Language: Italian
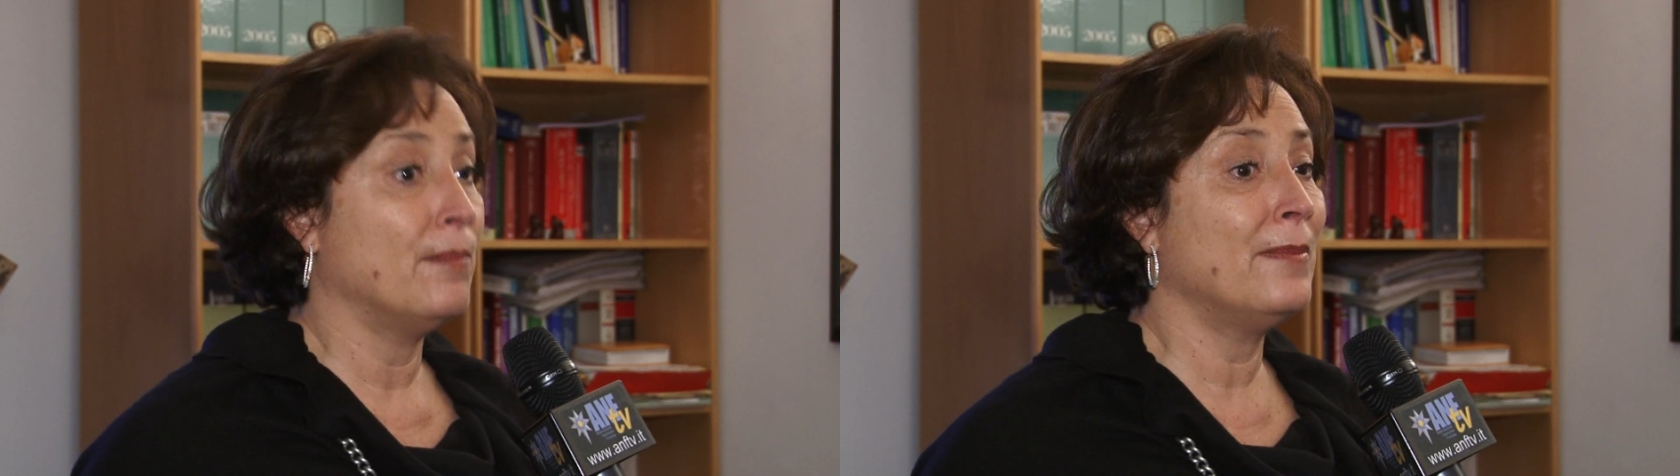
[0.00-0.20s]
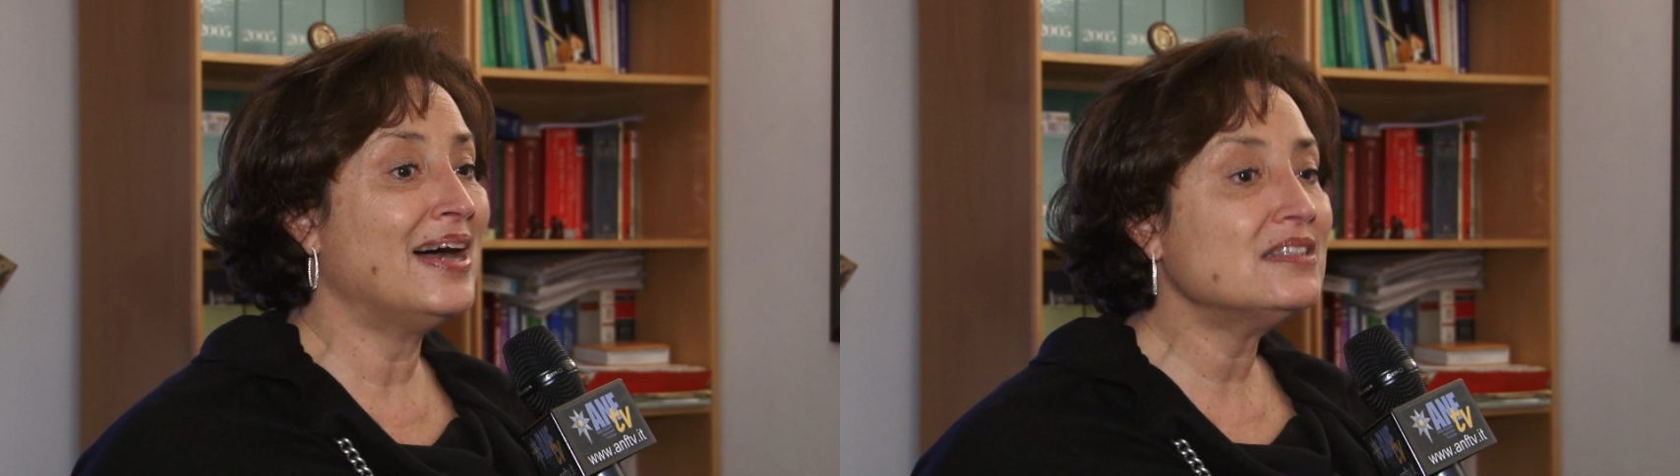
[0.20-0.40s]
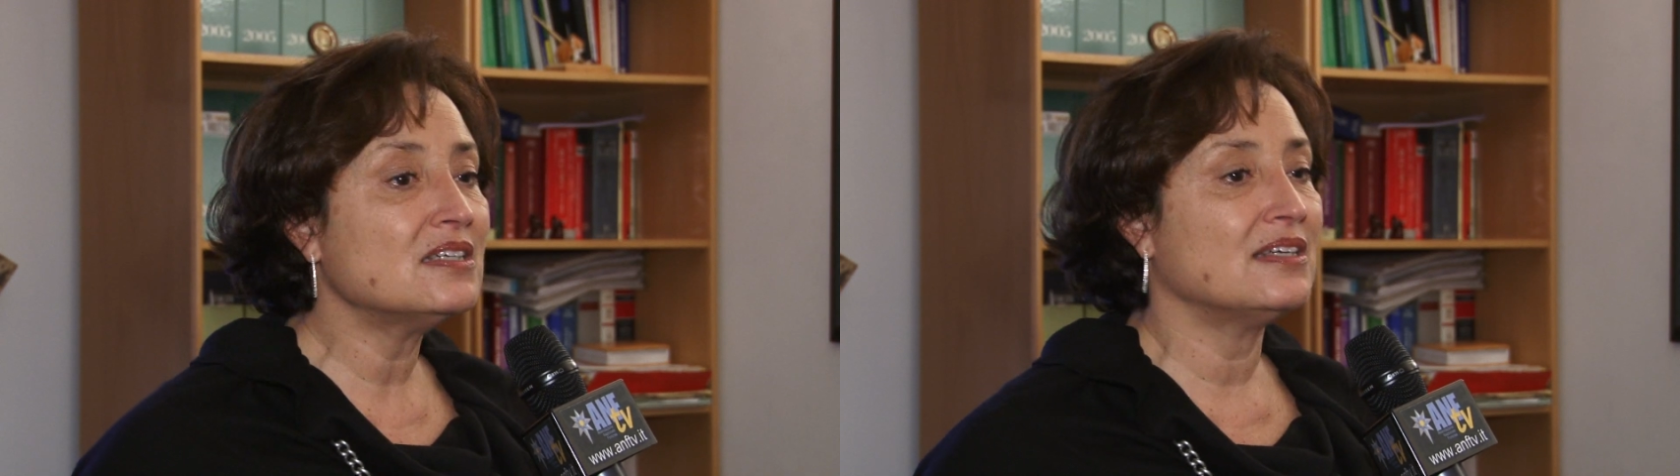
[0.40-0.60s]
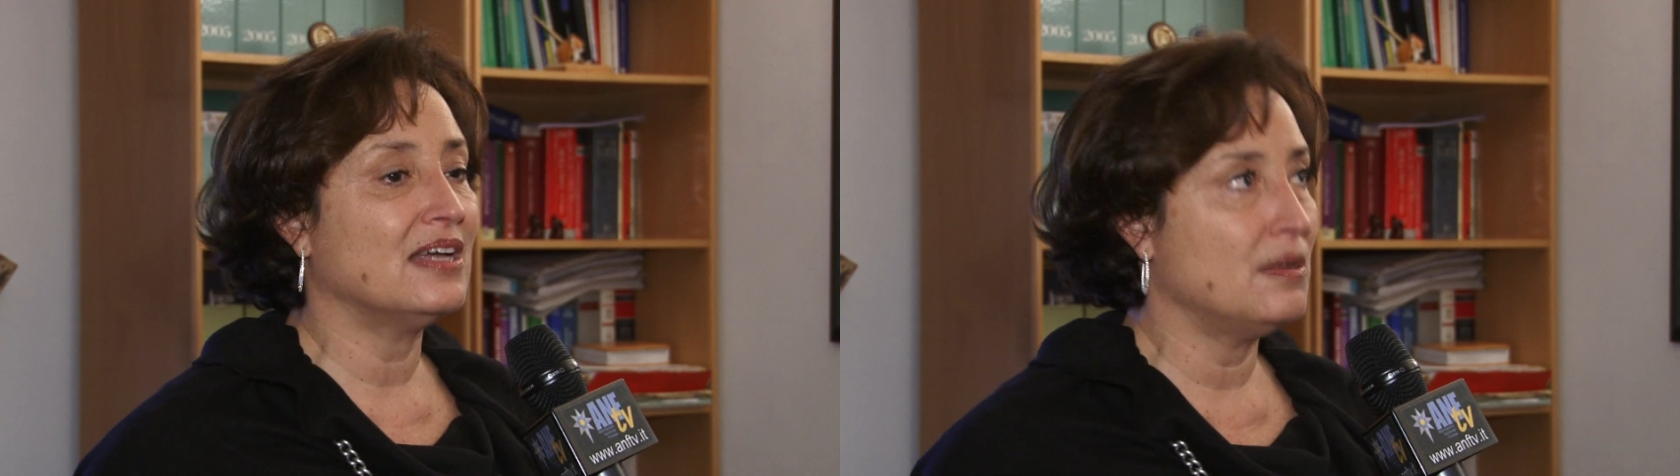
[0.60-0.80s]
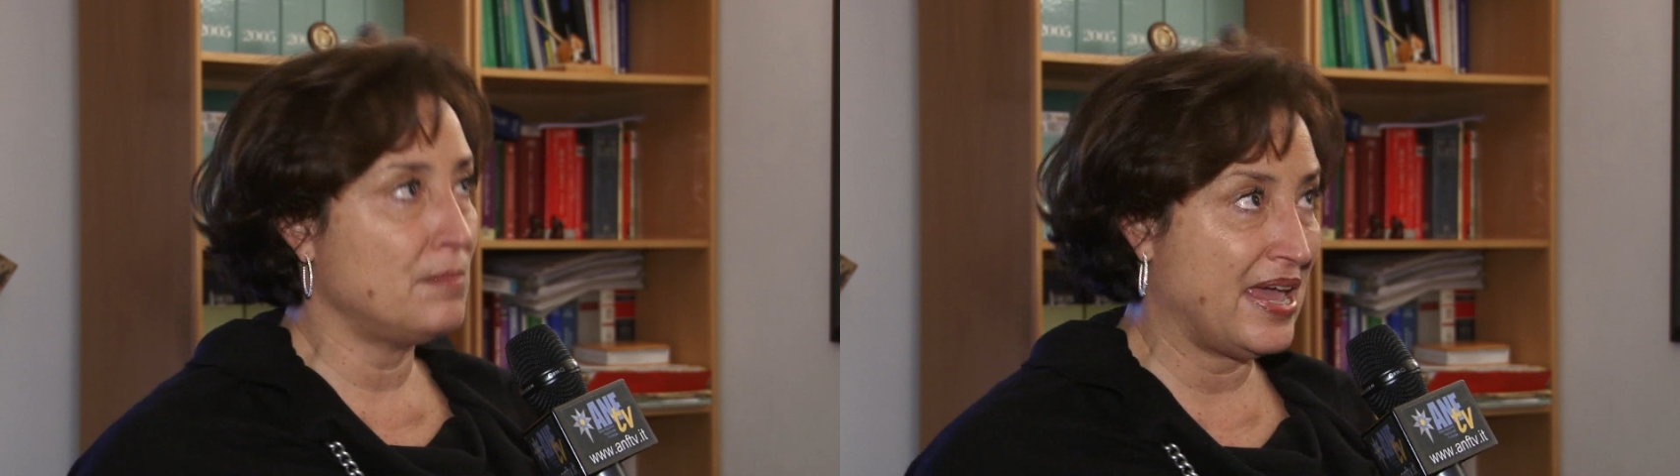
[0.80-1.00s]

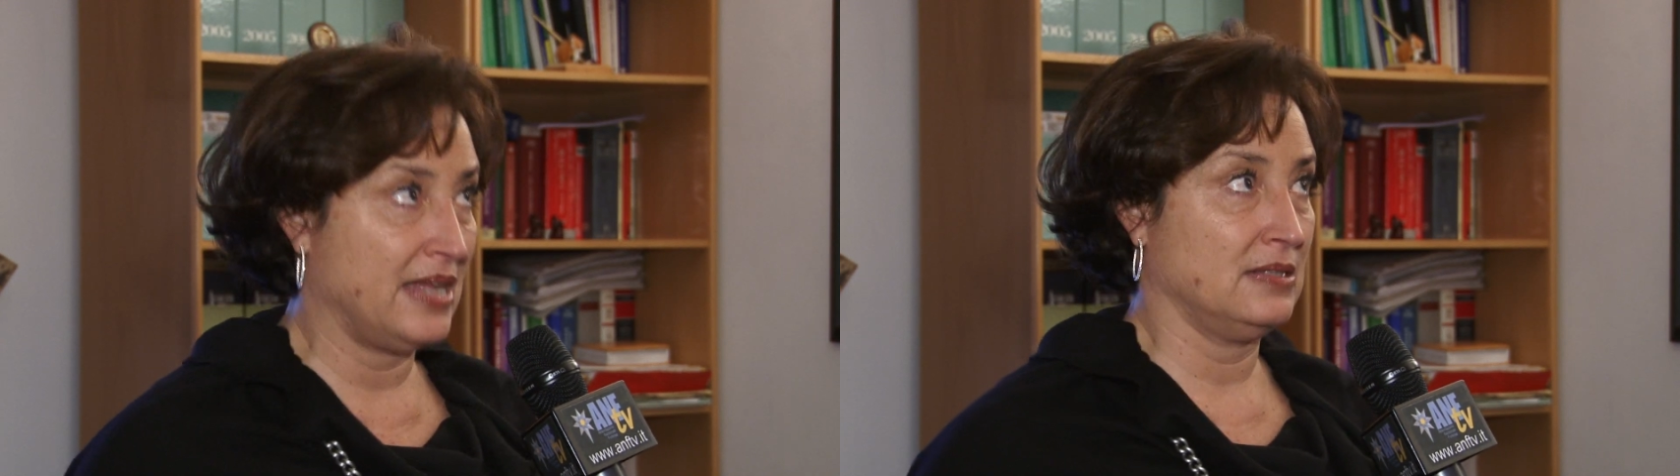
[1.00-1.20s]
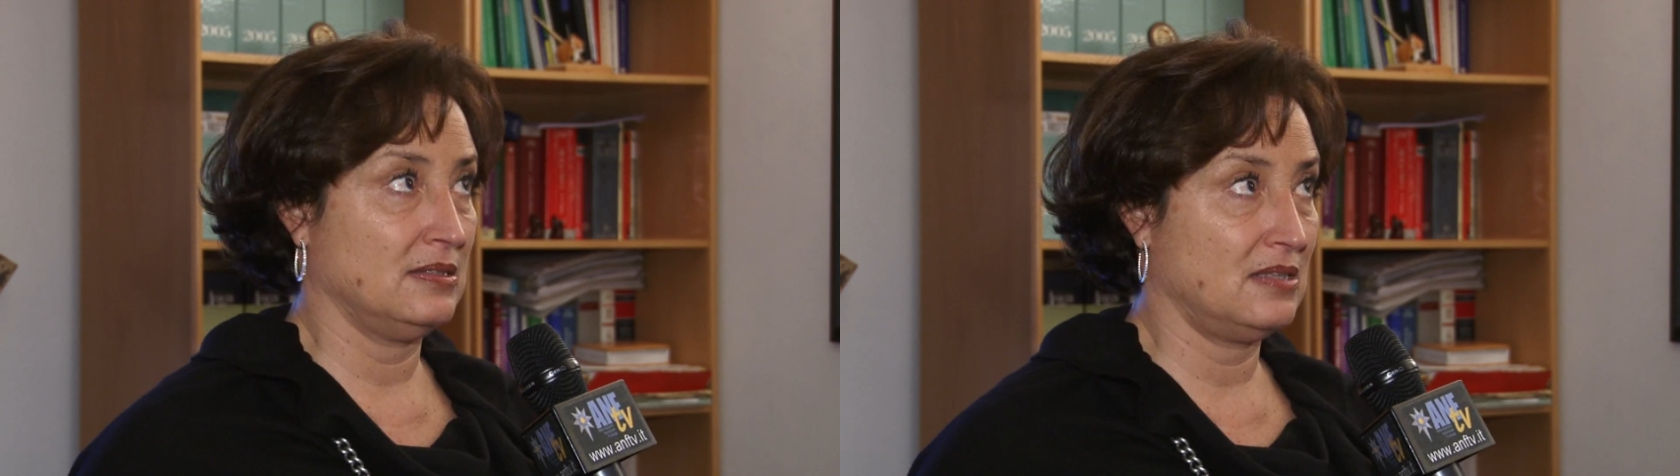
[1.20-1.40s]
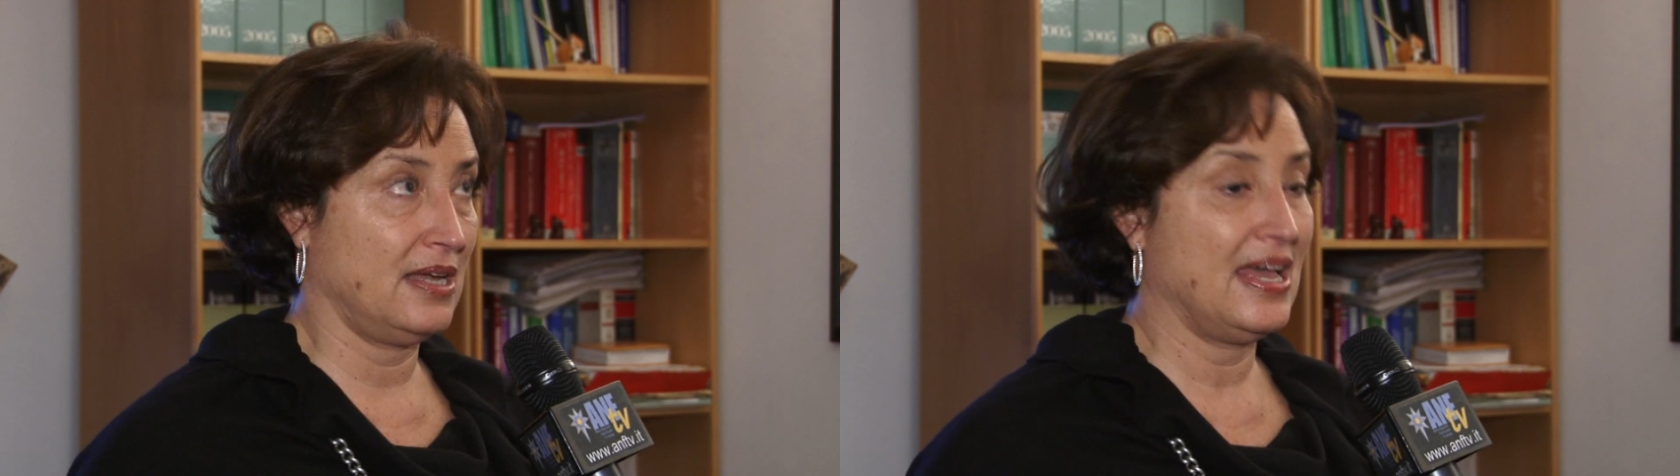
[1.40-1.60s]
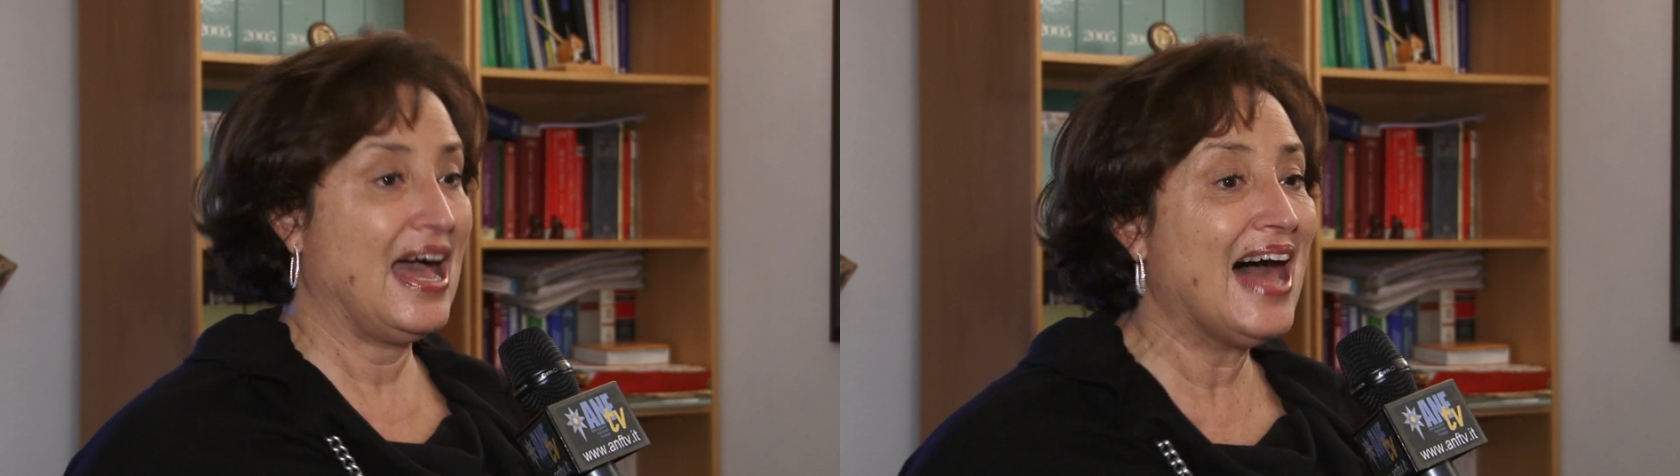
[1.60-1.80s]
materialmente